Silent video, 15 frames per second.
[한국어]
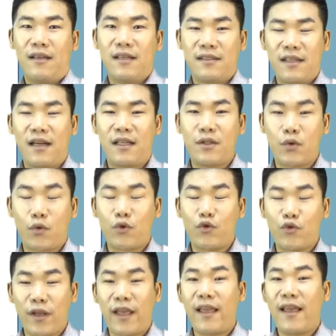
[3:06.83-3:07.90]
세 가지 조건
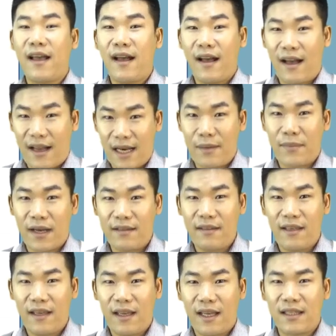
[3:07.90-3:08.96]
중에 하나만
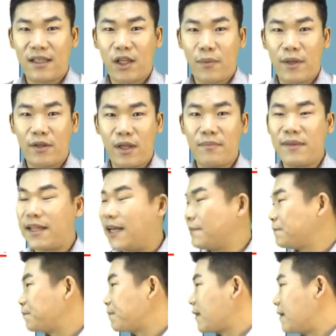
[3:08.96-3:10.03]
해당되면 됩니다.
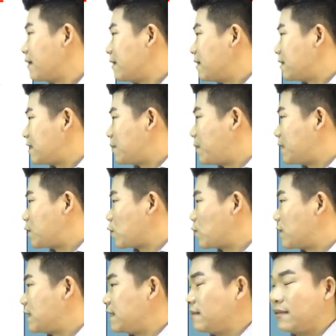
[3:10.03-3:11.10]
첫 번째
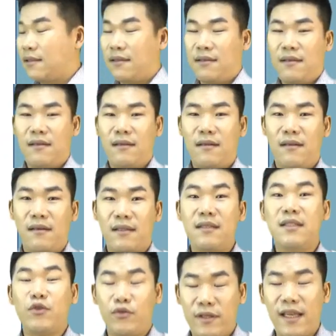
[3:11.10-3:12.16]
조건은 어,
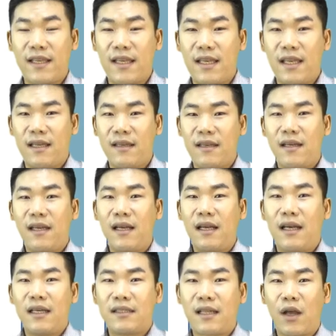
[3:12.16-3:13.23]
그 주택이
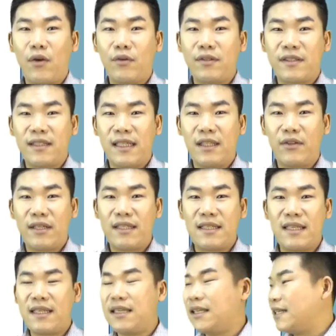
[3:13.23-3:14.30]
사용 승인된
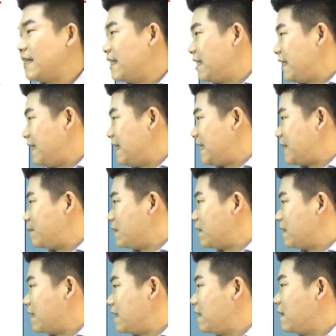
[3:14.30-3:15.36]
지
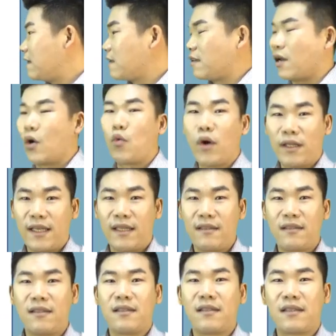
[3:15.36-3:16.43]
20년이 경과된
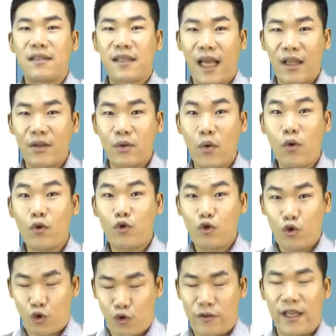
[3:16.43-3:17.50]
단독
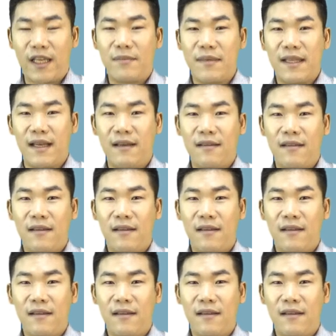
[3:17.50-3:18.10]
주택입니다.